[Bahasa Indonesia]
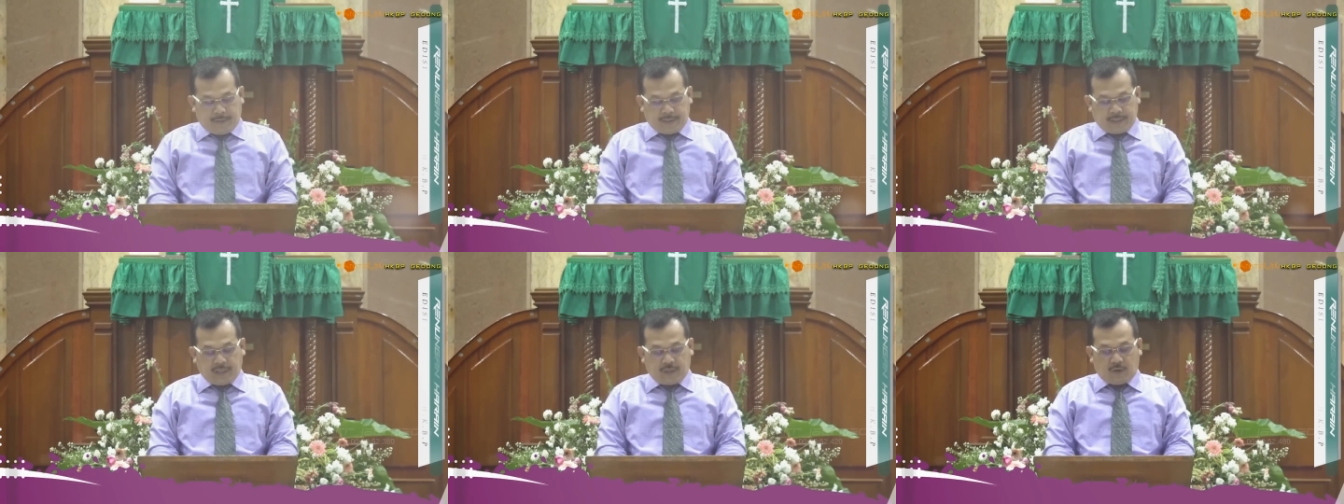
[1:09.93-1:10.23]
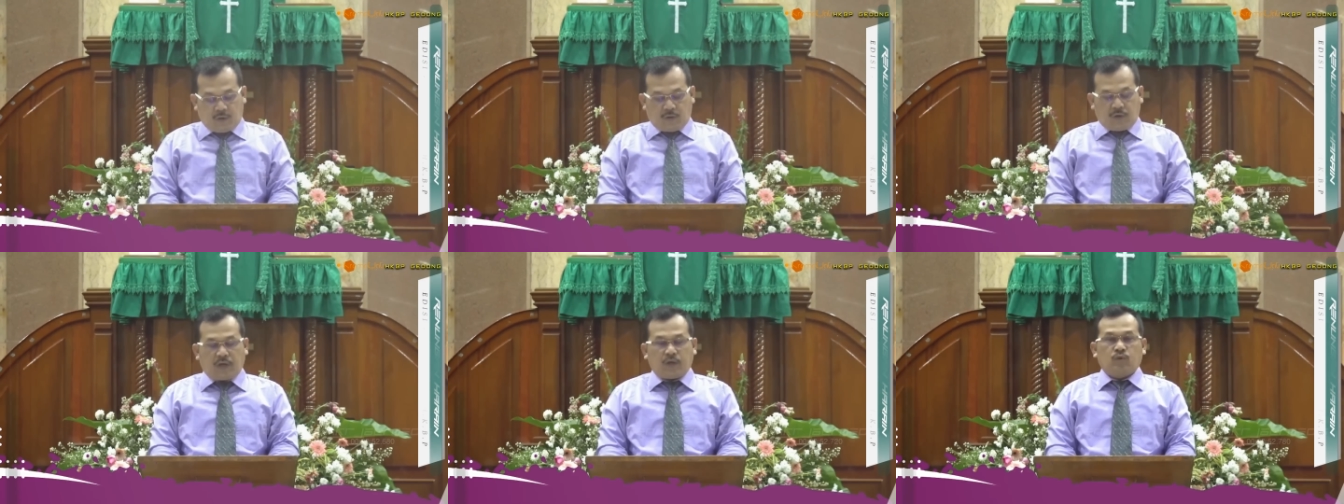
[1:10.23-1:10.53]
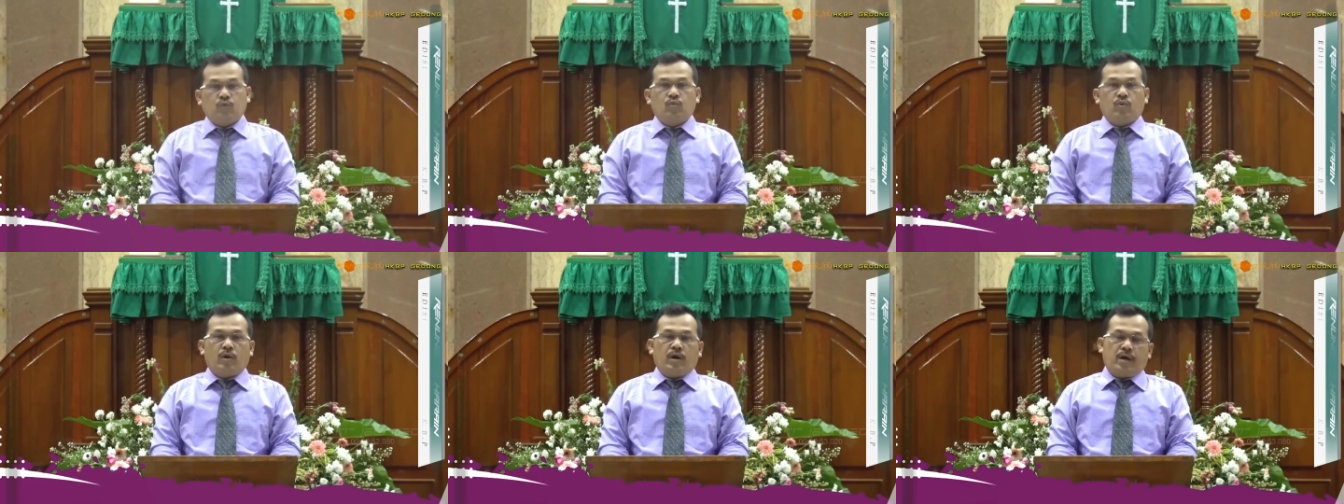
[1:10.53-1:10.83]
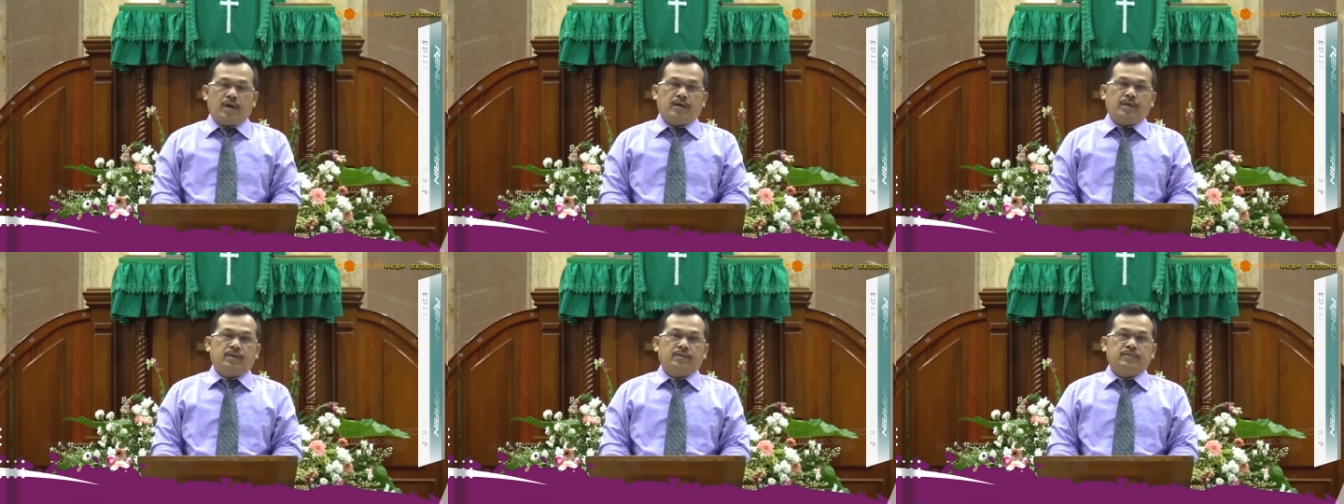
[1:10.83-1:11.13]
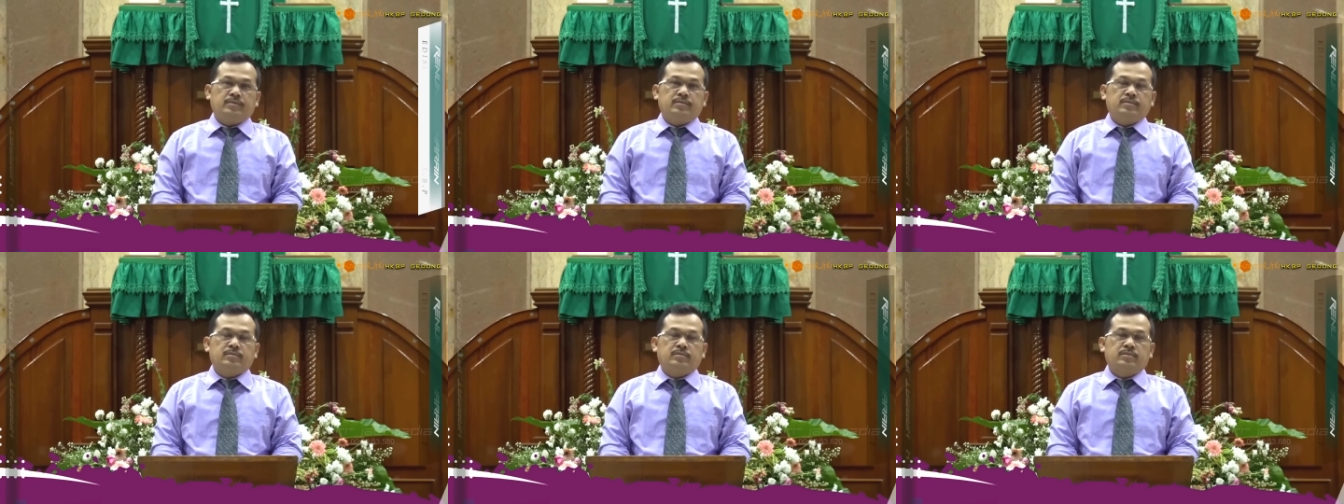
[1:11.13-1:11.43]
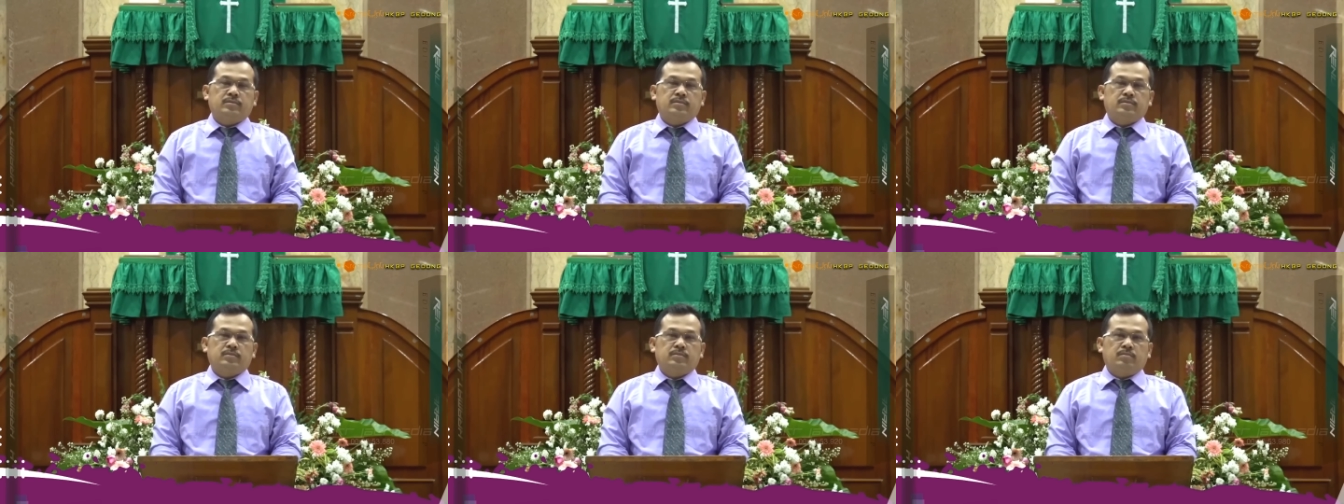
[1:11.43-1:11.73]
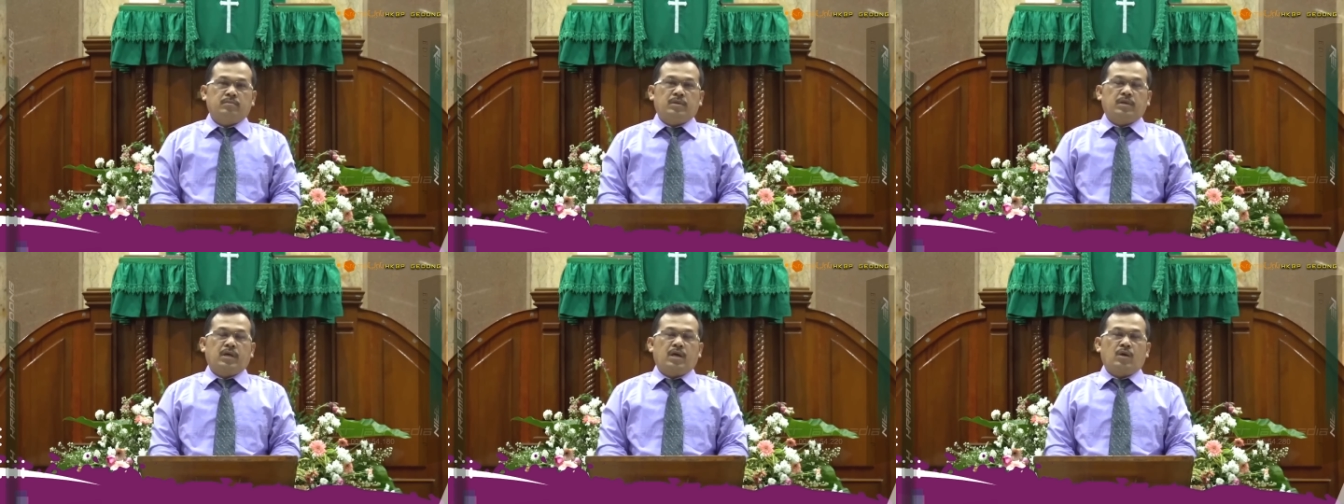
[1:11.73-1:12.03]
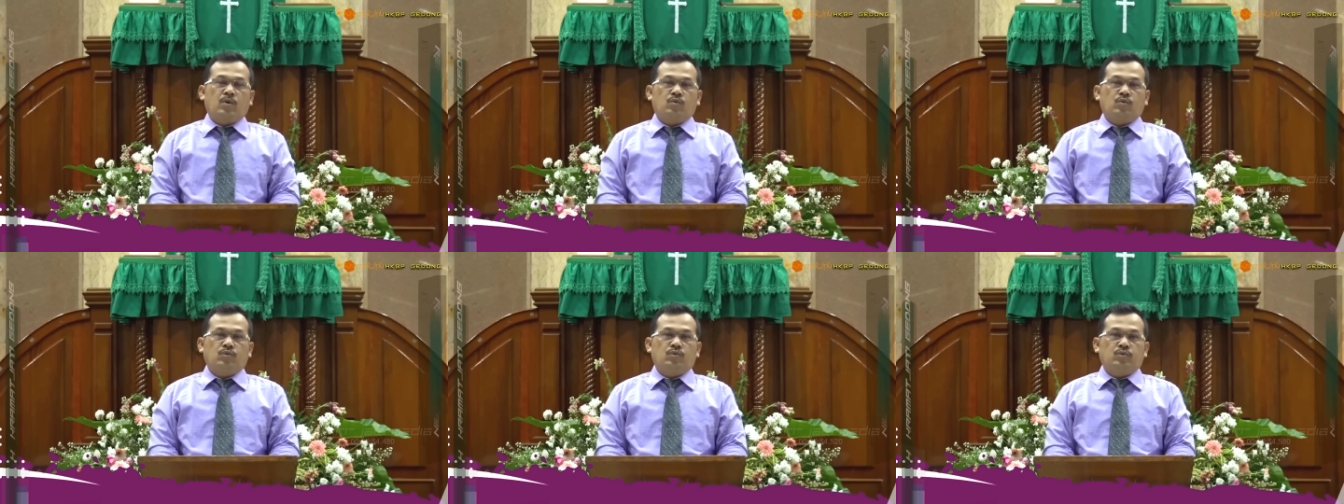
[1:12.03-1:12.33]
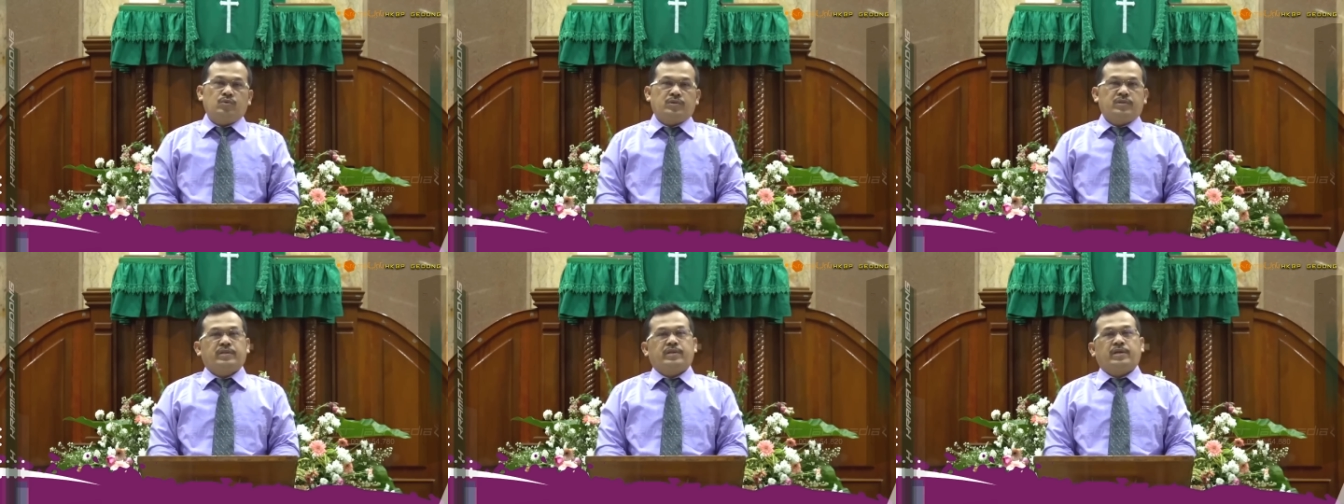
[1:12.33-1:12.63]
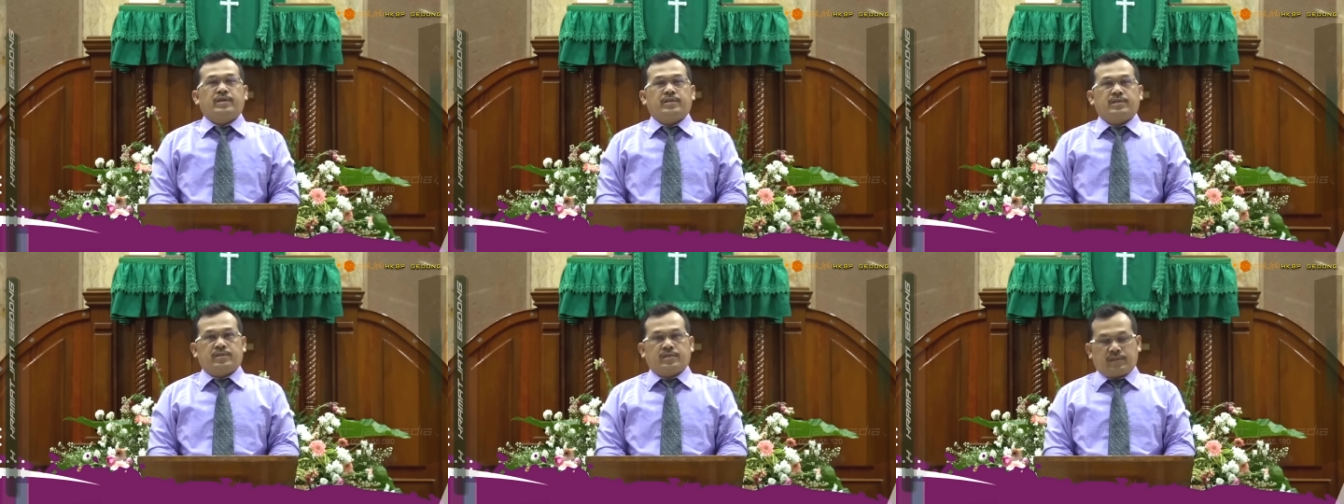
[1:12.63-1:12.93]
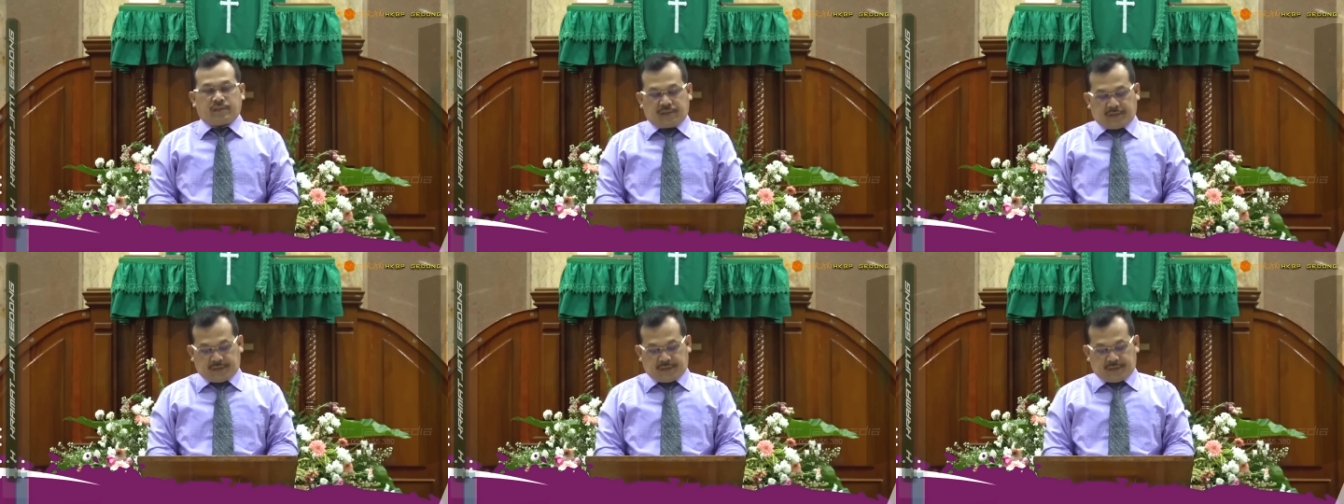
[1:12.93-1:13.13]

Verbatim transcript: Jadi banyak orang tua mengaku stres